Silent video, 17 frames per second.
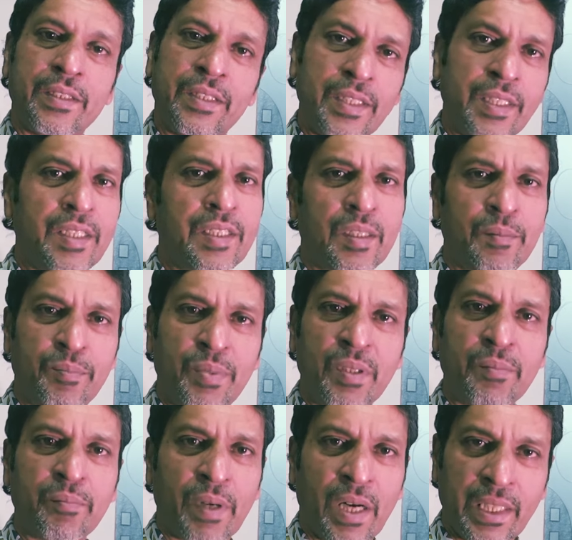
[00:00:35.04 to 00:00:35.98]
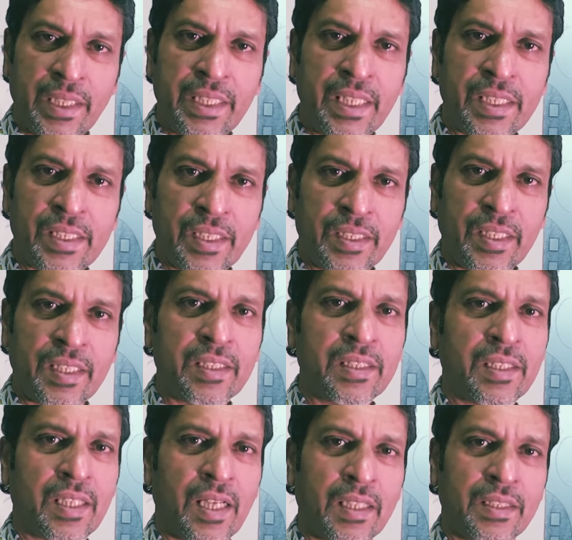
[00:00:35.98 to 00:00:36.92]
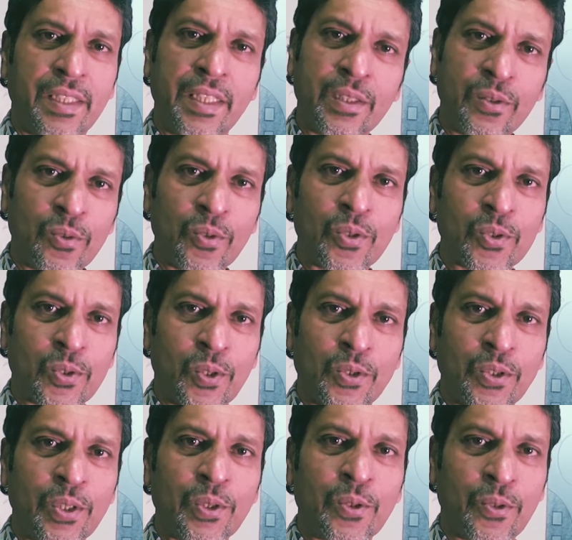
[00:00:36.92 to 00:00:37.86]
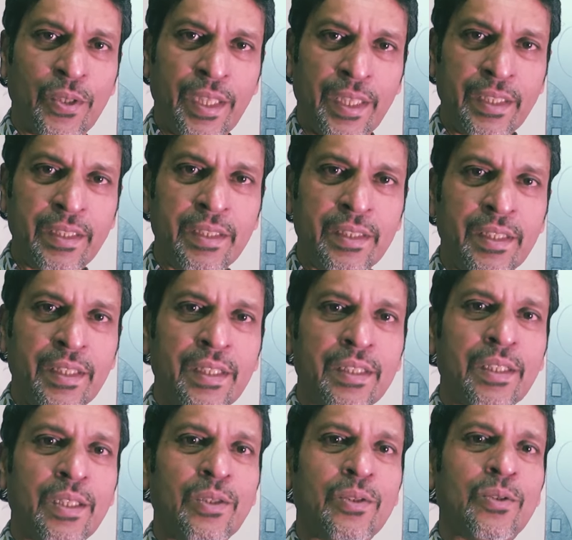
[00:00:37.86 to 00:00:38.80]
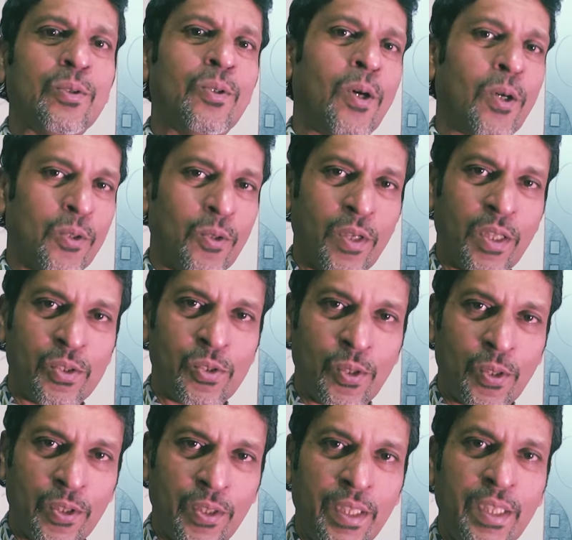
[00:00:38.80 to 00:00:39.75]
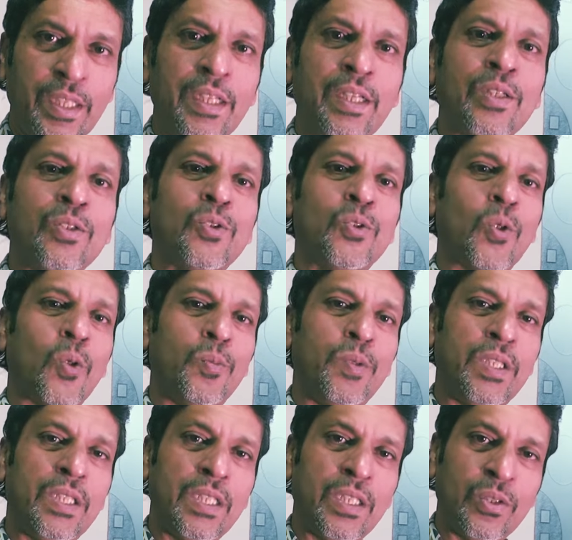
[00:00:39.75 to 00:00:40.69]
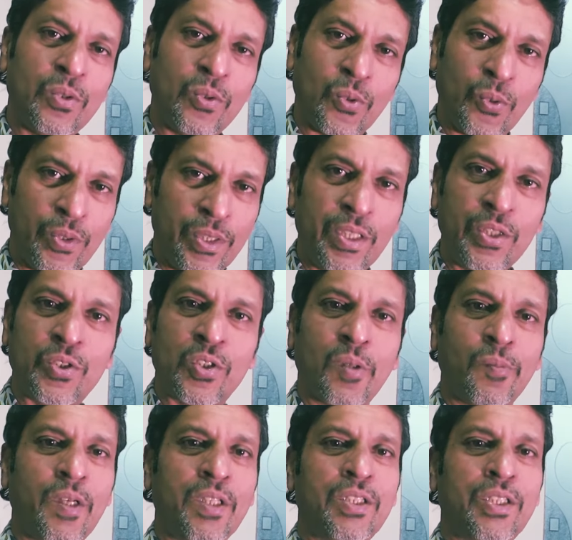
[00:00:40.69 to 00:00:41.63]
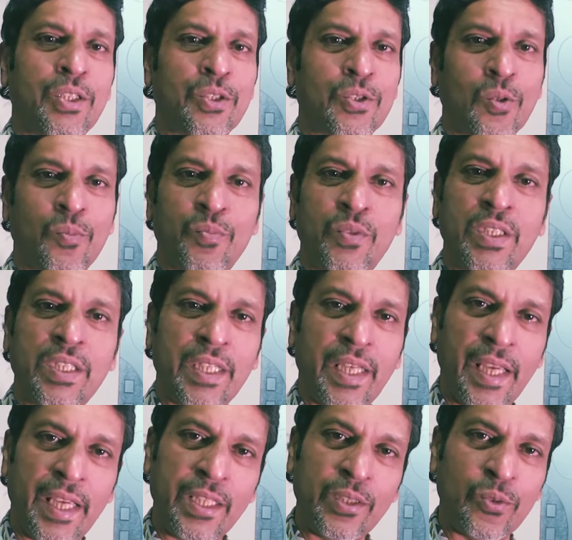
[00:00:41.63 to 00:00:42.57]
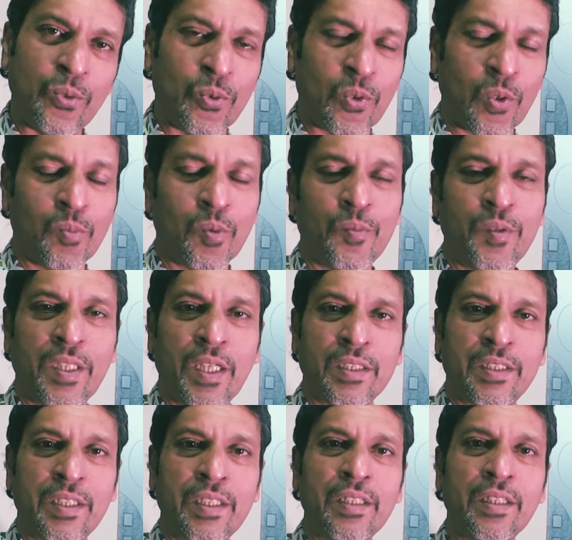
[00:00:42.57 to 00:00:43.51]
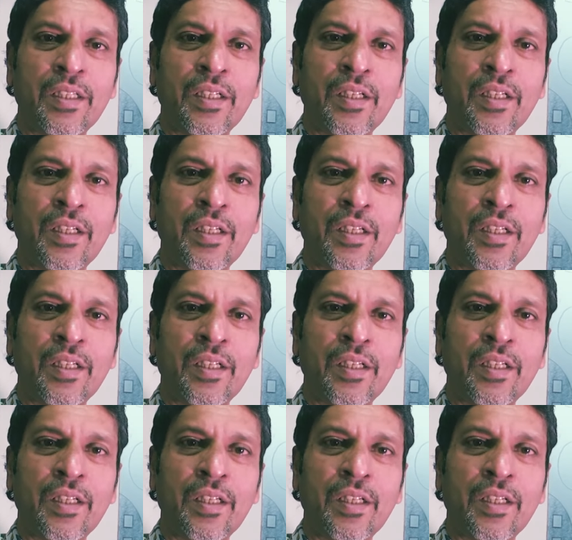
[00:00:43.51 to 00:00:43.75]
তিনি দিব্যি মানিয়ে যেতেন তাতে কোনো সন্দেহ নেই কিন্তু ঘটনাচক্রে ছবি তৈরির সময় শেষ অবধি এই দুটো ভূমিকাতেই